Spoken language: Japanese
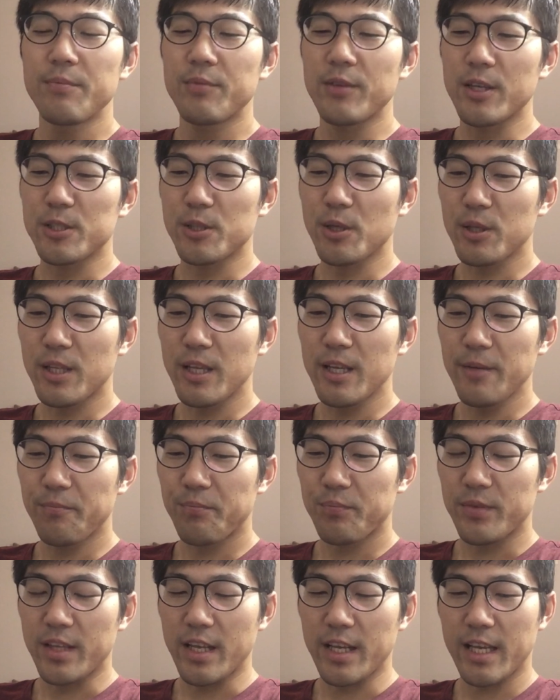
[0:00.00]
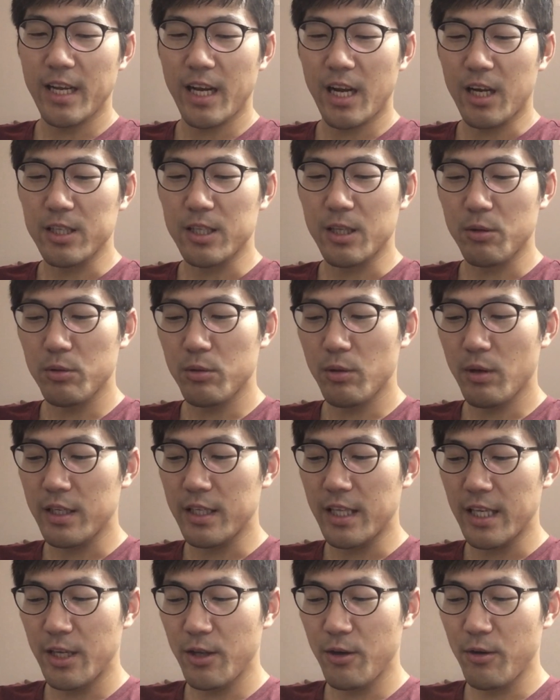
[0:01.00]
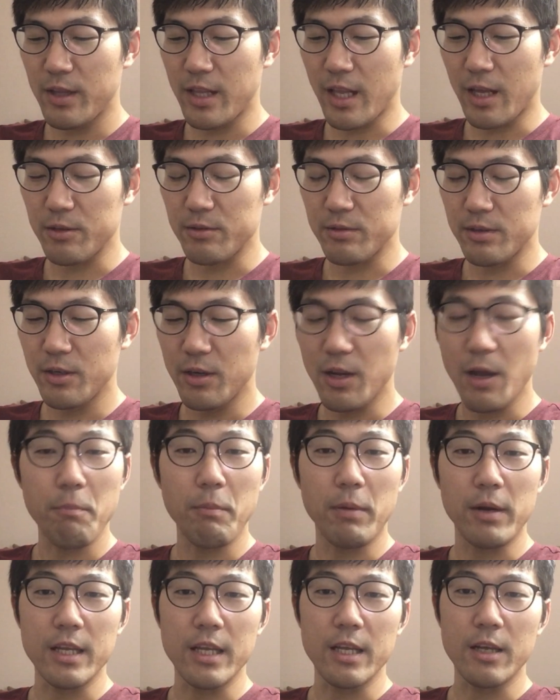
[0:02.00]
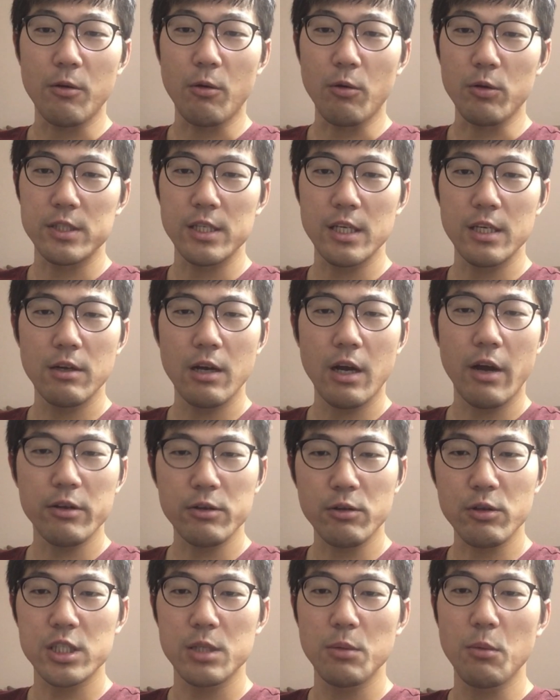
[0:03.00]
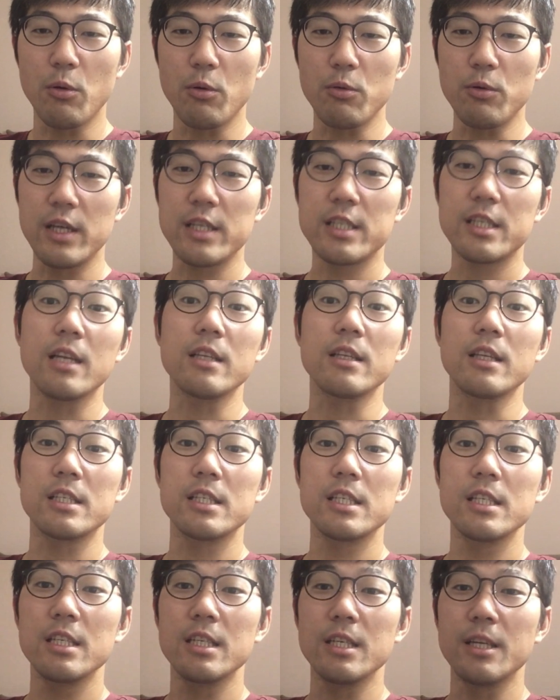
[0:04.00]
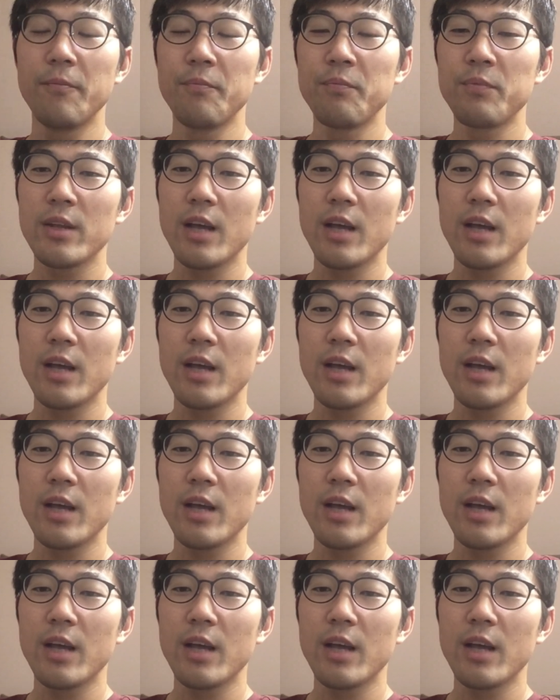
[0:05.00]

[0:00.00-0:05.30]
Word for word: でそうやってできなかったことができるようになるっていうのはやっぱり教える側としても嬉しかったし、